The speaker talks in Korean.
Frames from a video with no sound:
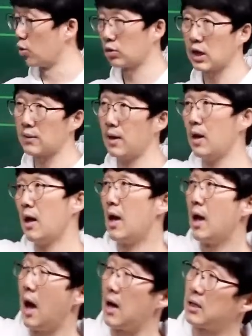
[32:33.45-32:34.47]
그 다음에
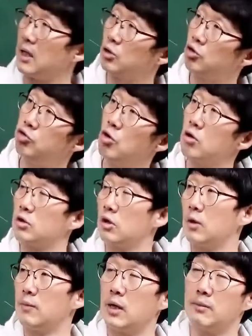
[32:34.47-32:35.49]
아까
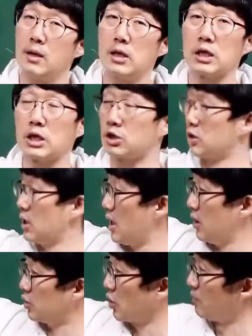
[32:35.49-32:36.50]
추억처럼이란 말 읽기
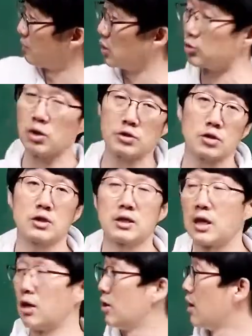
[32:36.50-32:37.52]
전에 점층도
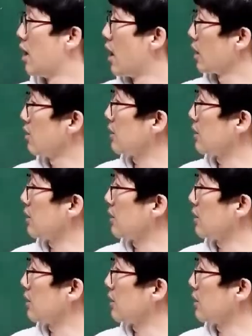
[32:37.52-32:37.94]
있었잖아요. 그럼